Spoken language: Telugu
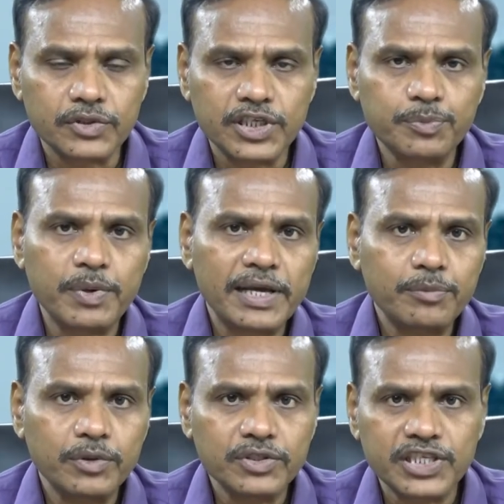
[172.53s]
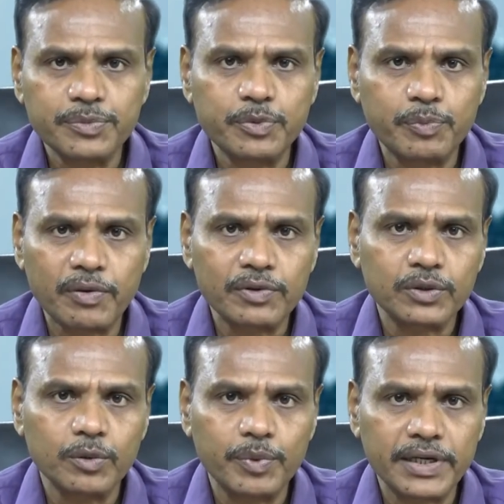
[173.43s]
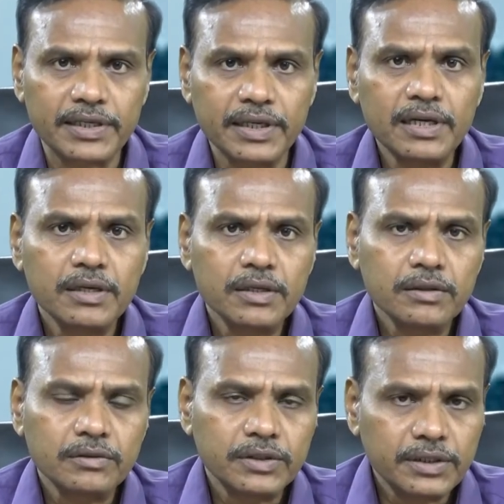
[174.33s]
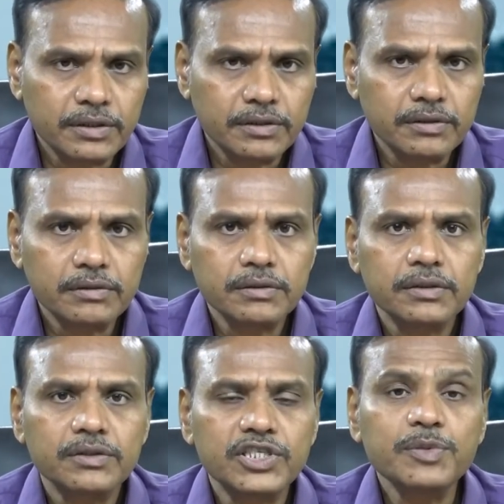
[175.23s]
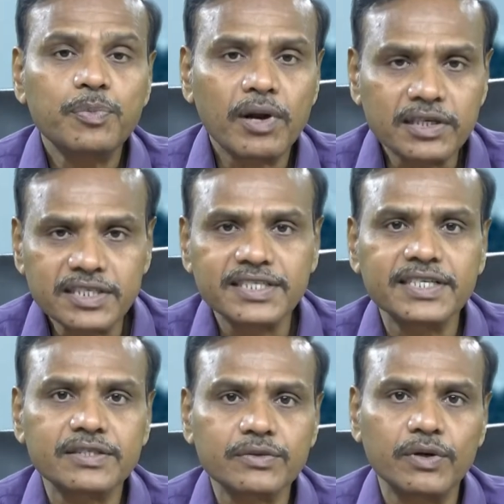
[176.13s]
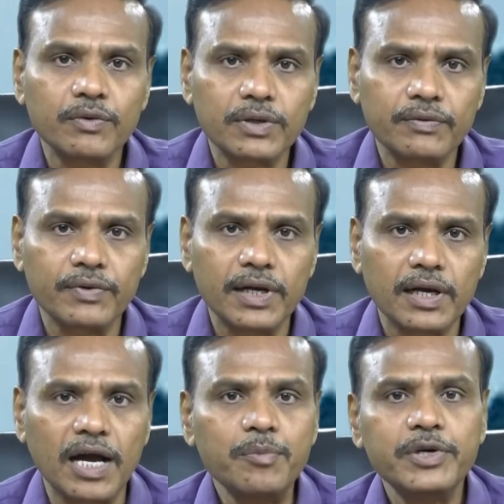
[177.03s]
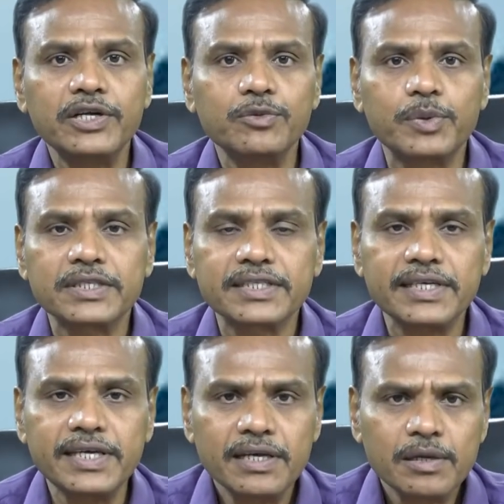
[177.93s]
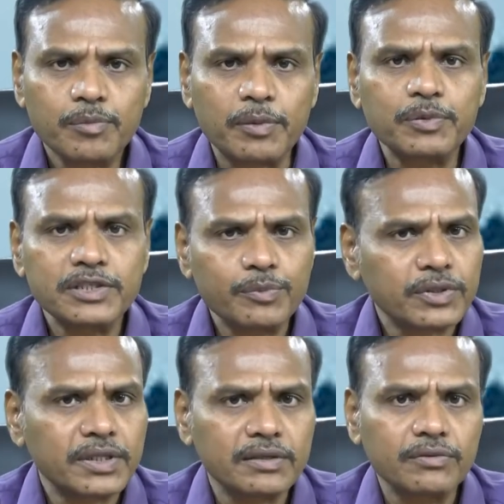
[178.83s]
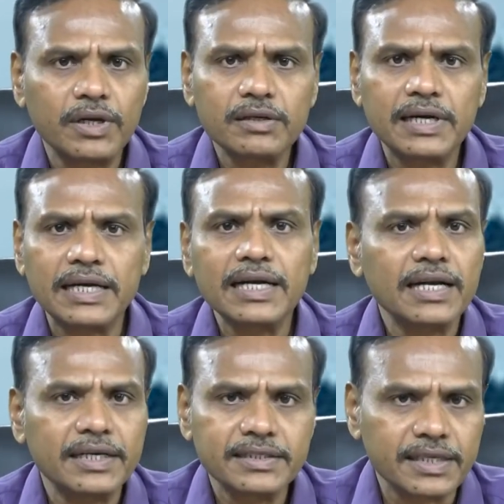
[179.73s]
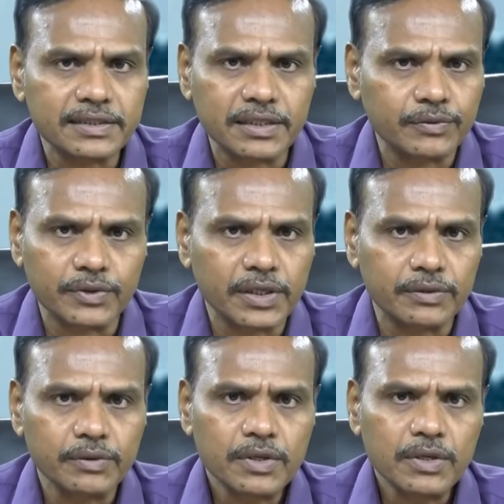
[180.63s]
చీప్ లేబరు చీప్ పవర్తో పాటుగా ఈ చీప్ లాజిస్టిక్స్ కూడా ఉండటం వల్ల కాంపిటేటివ్ ప్రైస్కి ప్రపంచం మొత్తాన్ని కూడా గడగడలాడిచ్చేస్తూ ఉన్నారు